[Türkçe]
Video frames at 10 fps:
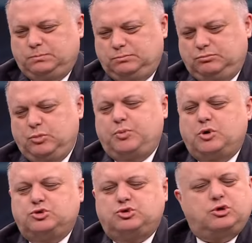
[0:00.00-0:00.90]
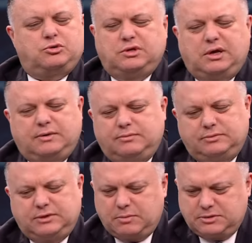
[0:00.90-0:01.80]
Bu pozisyonda
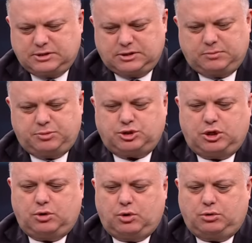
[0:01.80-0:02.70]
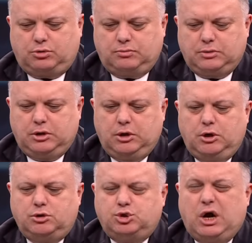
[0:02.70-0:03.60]
temizledik bir şey yok.
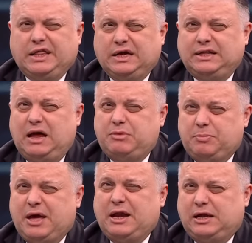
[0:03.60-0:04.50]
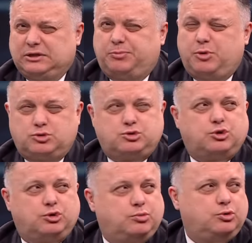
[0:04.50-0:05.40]
Şu ana kadar bir penaltı
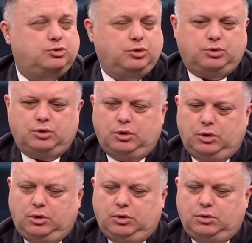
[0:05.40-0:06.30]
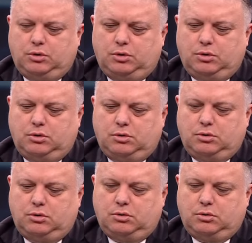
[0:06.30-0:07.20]
pozisyonu bulduk.
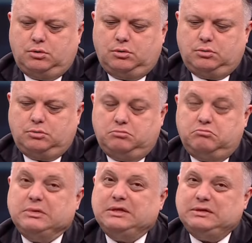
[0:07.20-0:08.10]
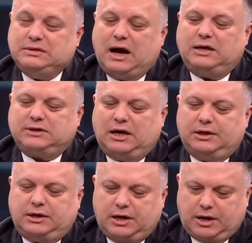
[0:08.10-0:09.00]
Ee, hatalı
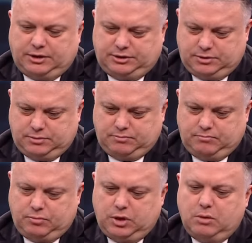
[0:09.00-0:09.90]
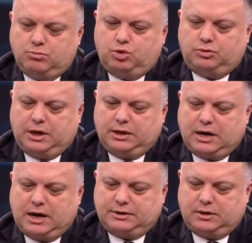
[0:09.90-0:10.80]
karar. Burada
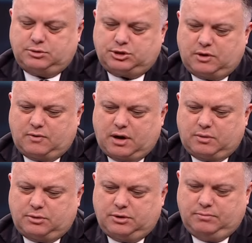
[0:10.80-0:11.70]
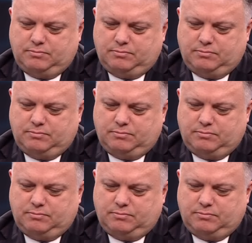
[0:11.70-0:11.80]
Icardi'ye bir şey var mı?